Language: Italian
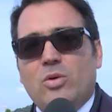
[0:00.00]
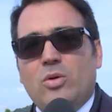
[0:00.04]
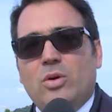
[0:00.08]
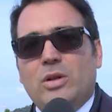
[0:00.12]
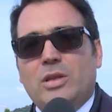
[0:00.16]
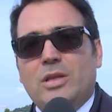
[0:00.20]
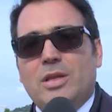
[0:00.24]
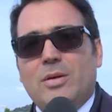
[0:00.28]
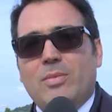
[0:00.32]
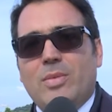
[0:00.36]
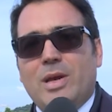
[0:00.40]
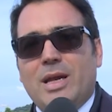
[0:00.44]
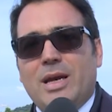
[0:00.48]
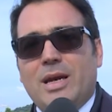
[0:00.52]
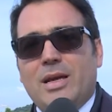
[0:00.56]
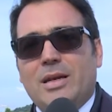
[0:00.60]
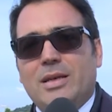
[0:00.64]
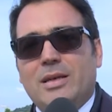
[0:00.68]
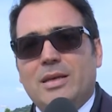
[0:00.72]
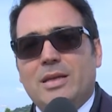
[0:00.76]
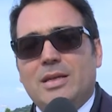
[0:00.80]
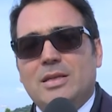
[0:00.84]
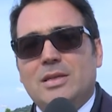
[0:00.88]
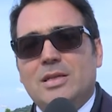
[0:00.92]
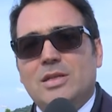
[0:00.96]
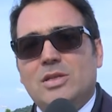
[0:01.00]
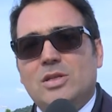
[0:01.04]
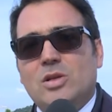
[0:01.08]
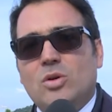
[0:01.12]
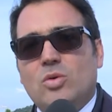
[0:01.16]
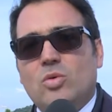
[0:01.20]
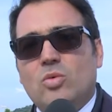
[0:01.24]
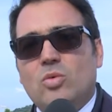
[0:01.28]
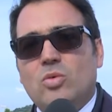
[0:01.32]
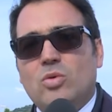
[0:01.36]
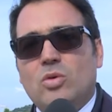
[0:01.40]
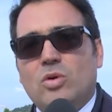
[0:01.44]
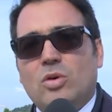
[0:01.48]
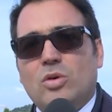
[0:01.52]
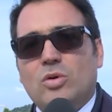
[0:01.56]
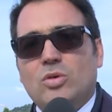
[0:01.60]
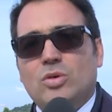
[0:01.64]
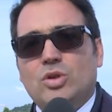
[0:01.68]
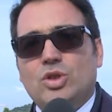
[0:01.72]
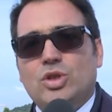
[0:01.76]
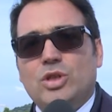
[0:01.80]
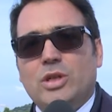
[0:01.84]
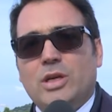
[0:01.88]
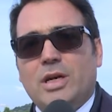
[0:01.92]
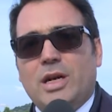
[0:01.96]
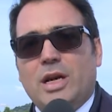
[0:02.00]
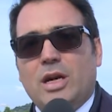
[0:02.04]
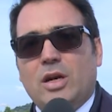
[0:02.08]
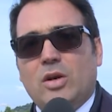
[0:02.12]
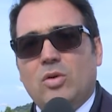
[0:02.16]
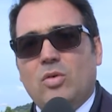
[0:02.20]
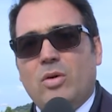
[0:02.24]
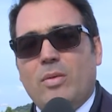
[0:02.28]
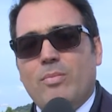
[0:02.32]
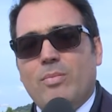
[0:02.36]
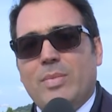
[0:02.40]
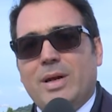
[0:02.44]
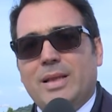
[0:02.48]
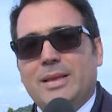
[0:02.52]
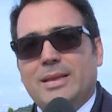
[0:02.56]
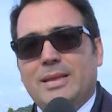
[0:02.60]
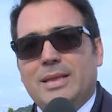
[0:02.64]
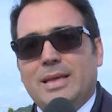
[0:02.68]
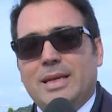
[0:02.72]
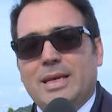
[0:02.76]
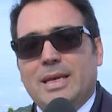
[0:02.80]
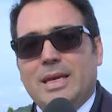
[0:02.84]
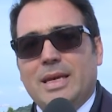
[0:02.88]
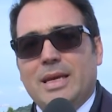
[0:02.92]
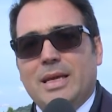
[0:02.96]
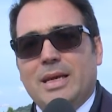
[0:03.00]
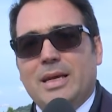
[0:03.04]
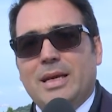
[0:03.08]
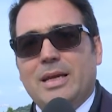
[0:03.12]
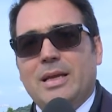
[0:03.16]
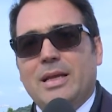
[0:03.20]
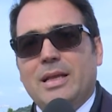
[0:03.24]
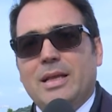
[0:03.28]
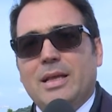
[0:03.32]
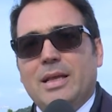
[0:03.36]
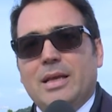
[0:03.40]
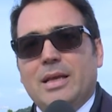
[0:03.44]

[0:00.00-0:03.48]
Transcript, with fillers: ultimi anni di sicuro riusciranno a mantenere.